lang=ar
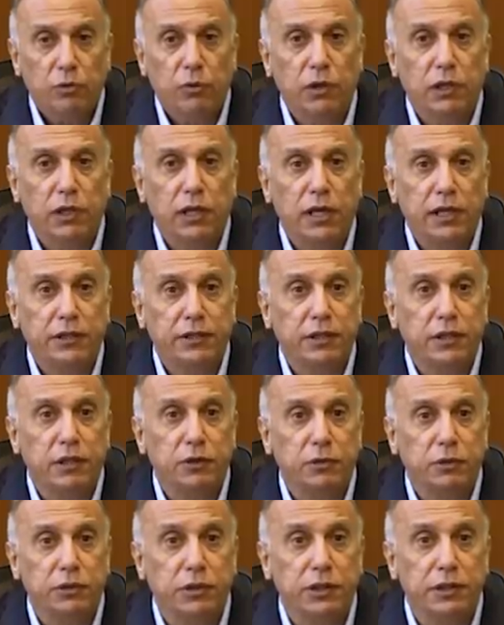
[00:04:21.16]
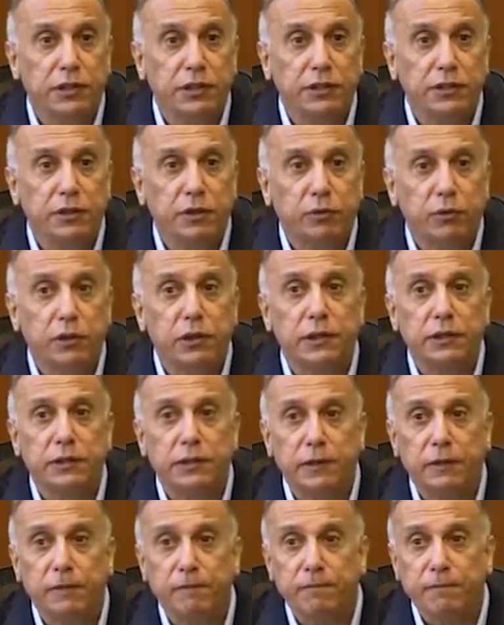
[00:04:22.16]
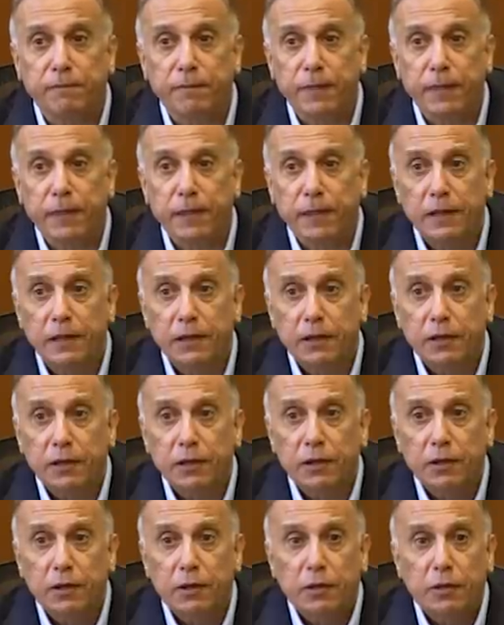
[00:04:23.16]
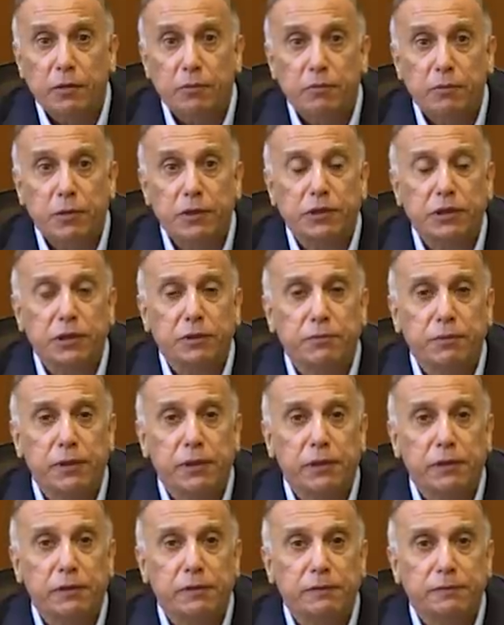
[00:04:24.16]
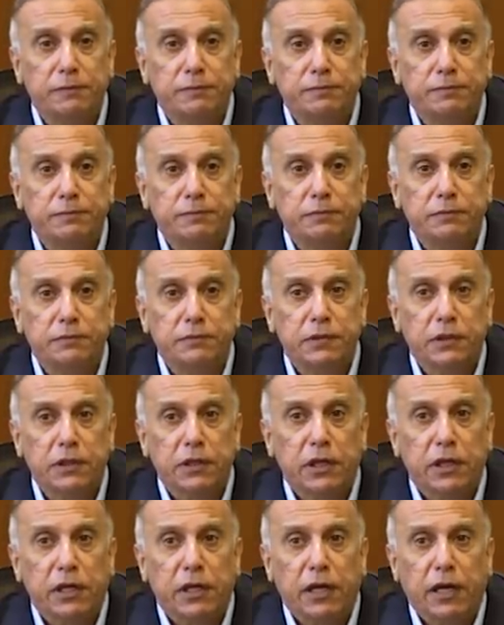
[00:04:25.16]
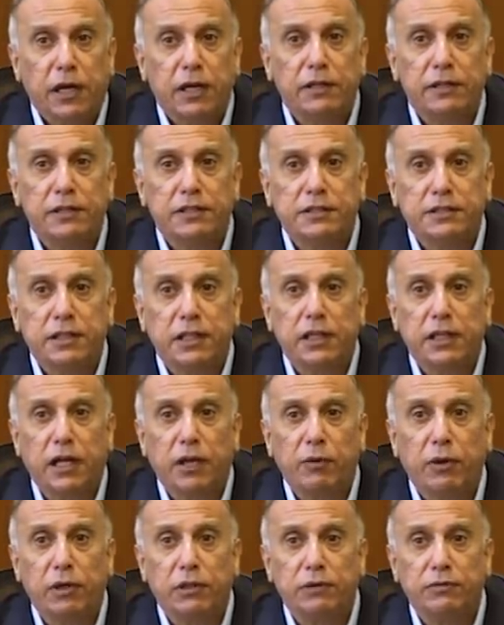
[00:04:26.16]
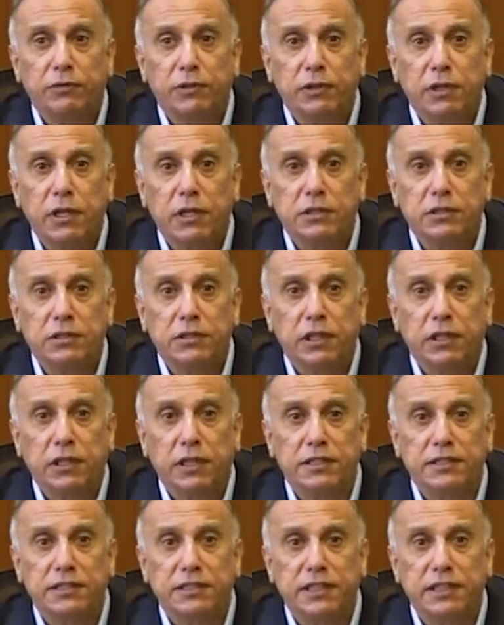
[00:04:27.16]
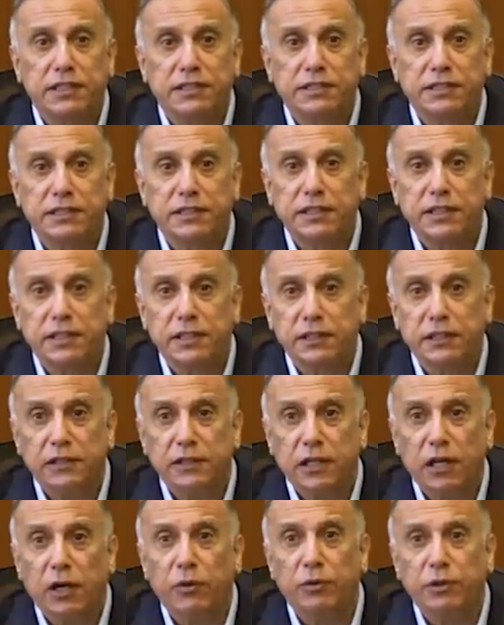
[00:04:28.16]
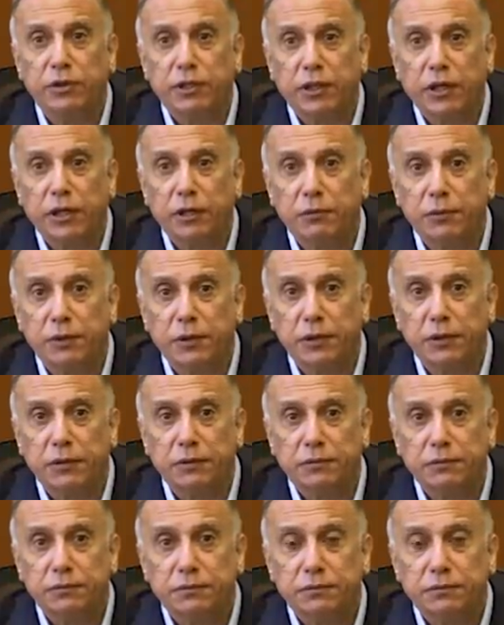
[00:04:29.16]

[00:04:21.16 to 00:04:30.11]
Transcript: والله أعتقد وطنيتنا كليتنا ما تقبل أن نستغل عواطف الناس لأغراض سياسية أو انتخابية